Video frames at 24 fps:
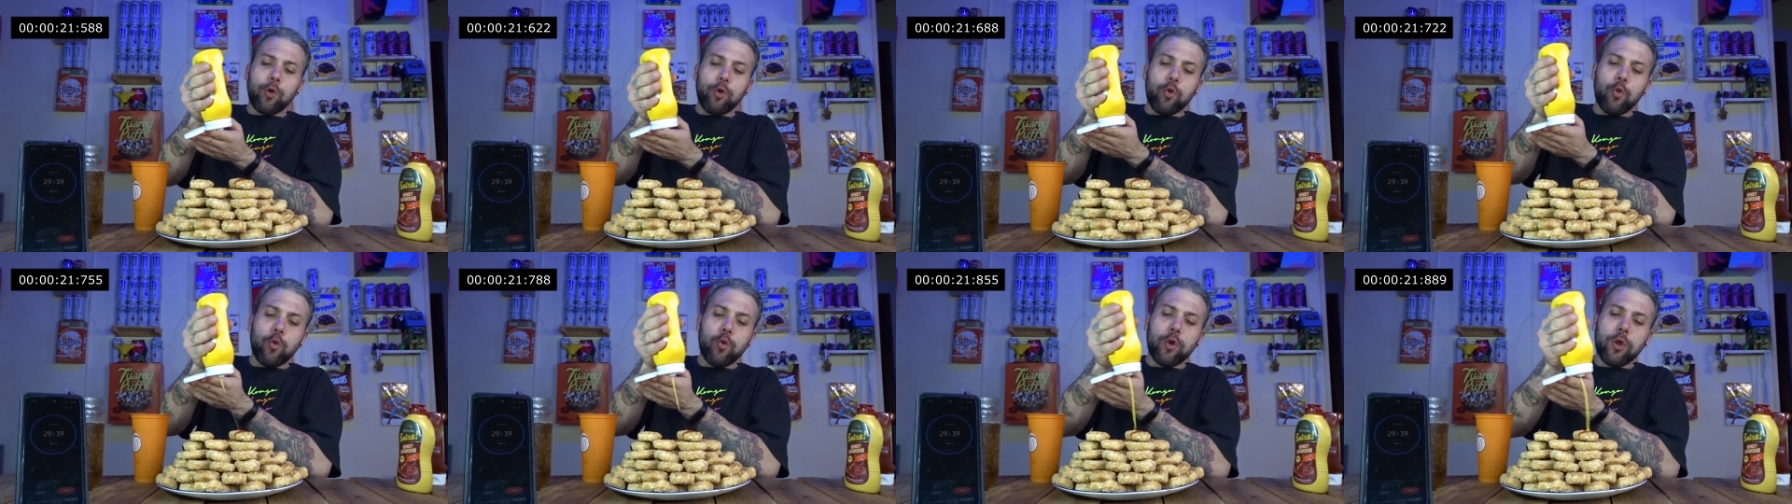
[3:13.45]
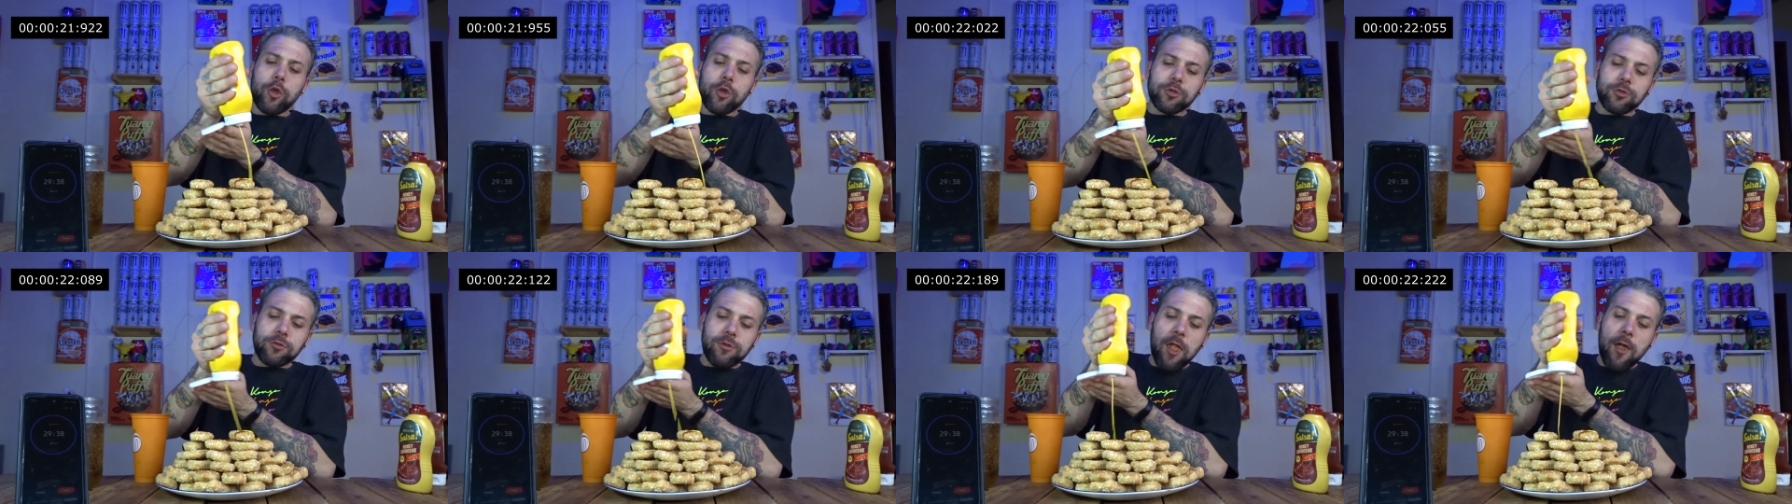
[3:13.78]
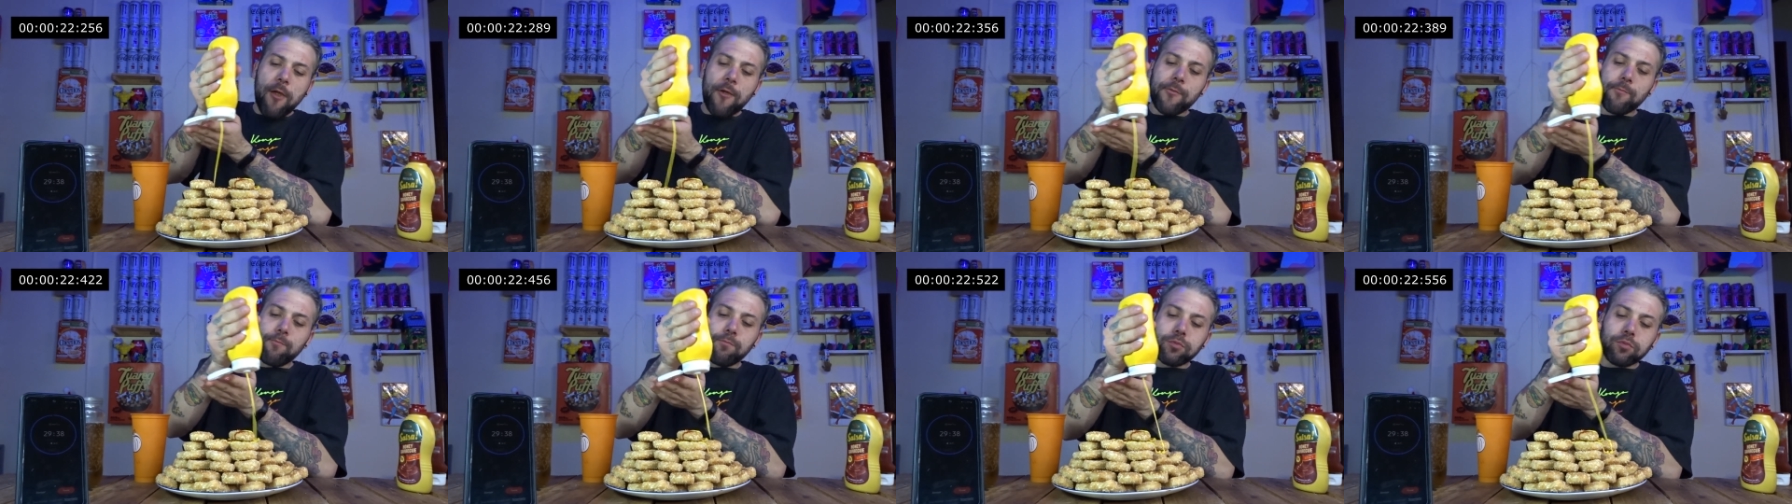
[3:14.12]
duros,
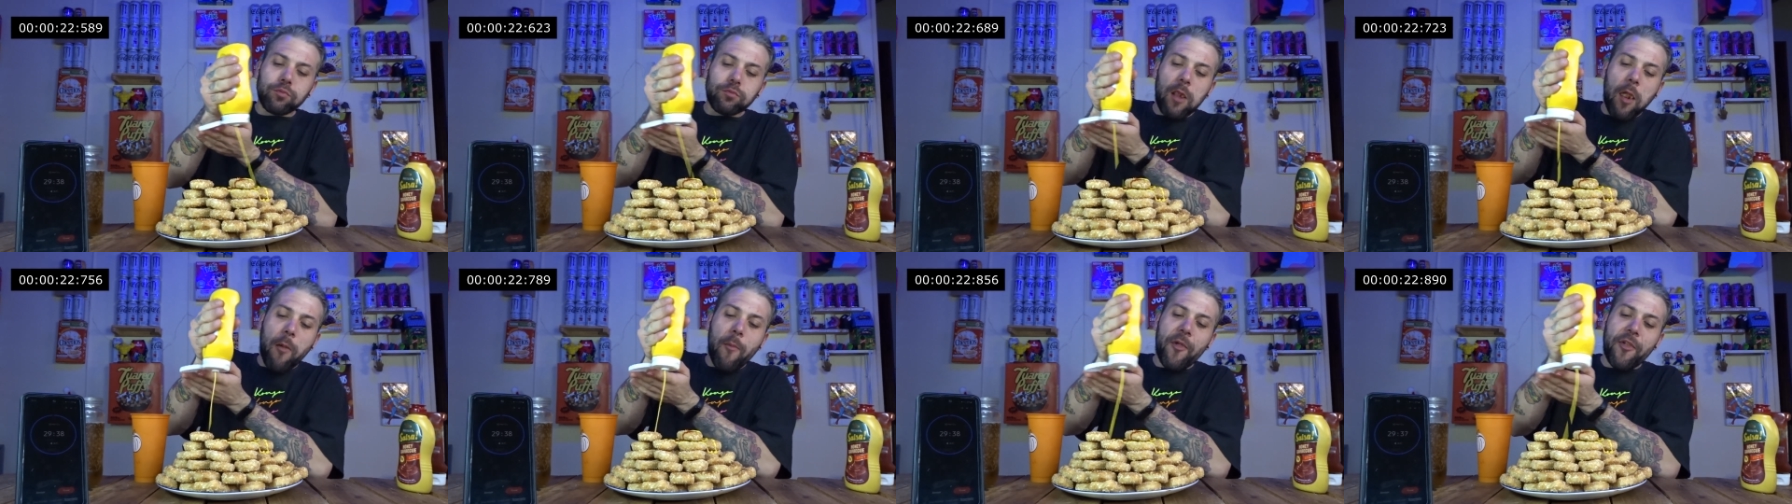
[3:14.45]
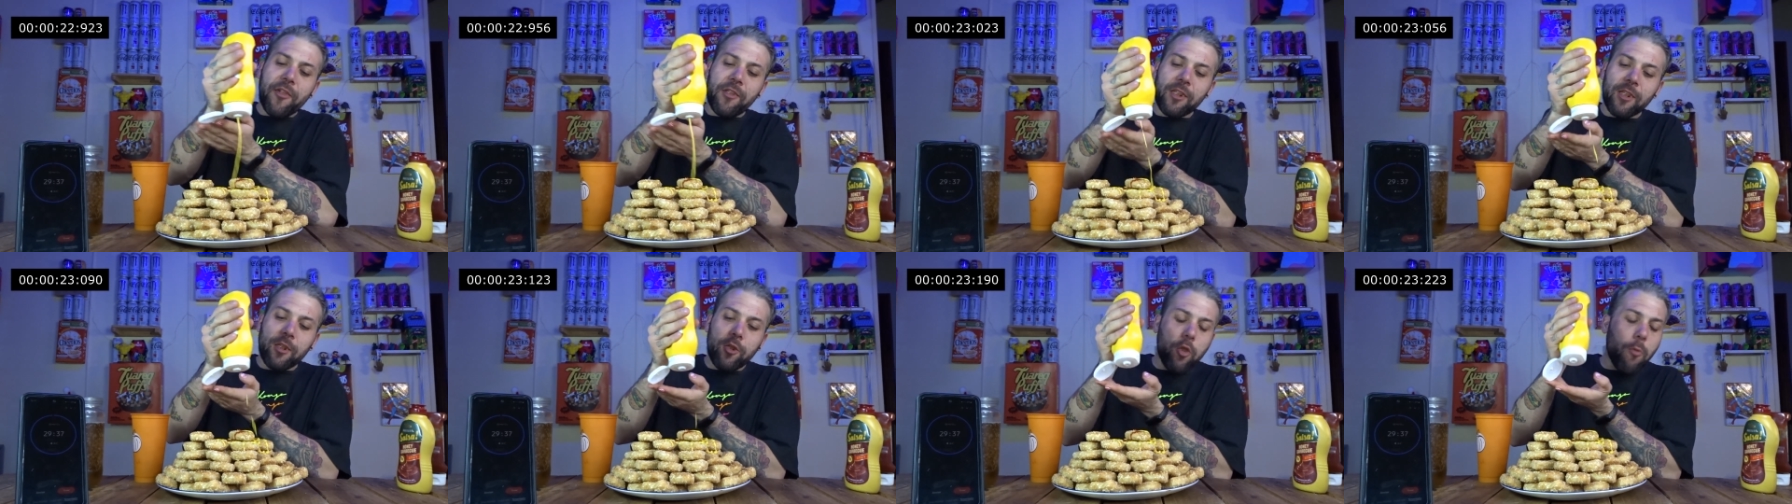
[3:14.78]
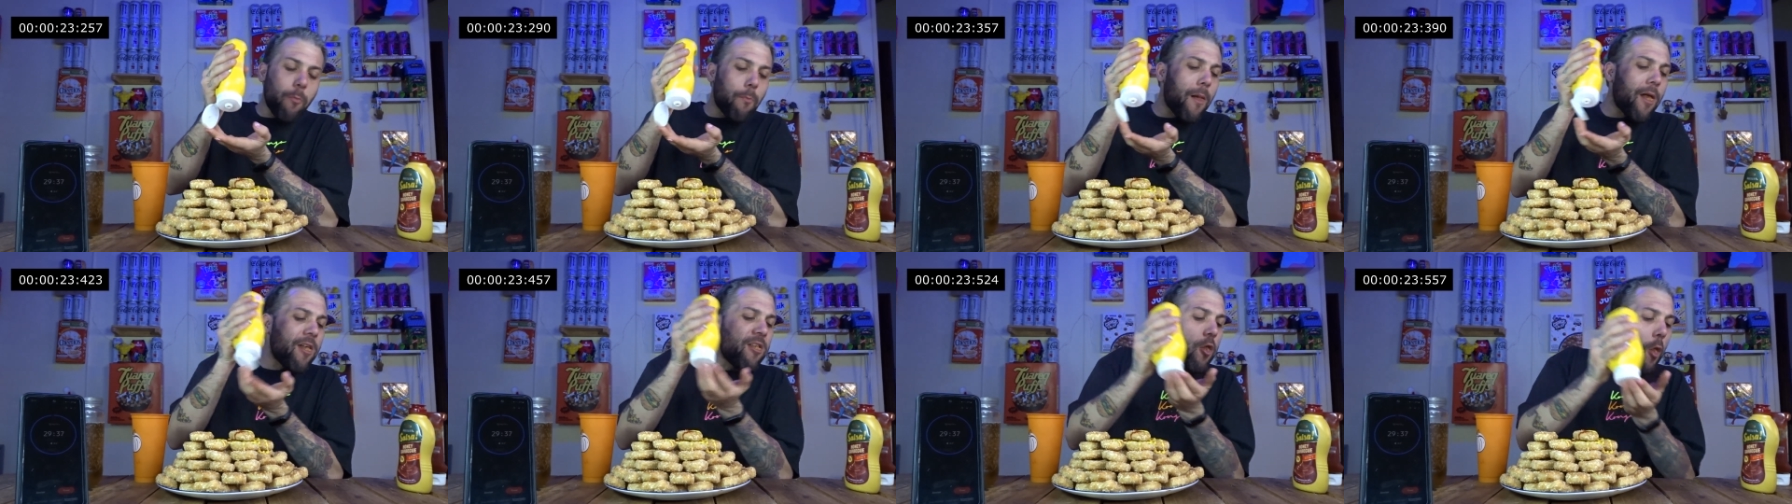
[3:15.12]
estamos
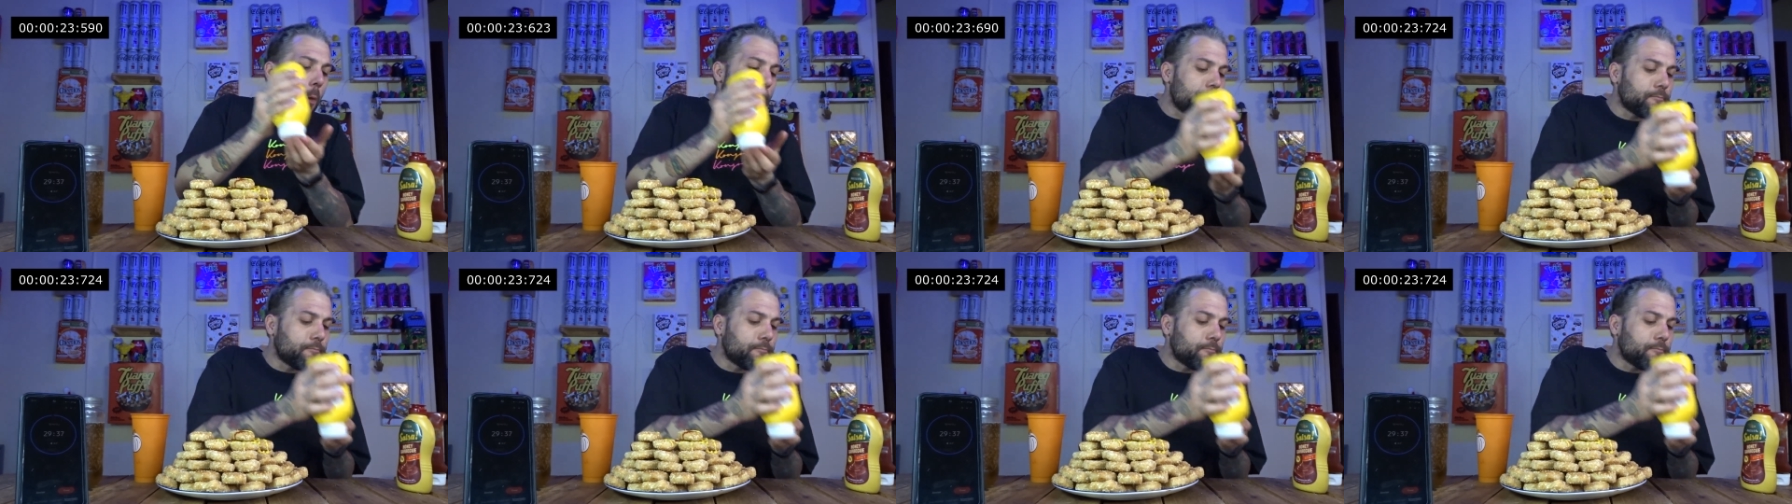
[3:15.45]
compadre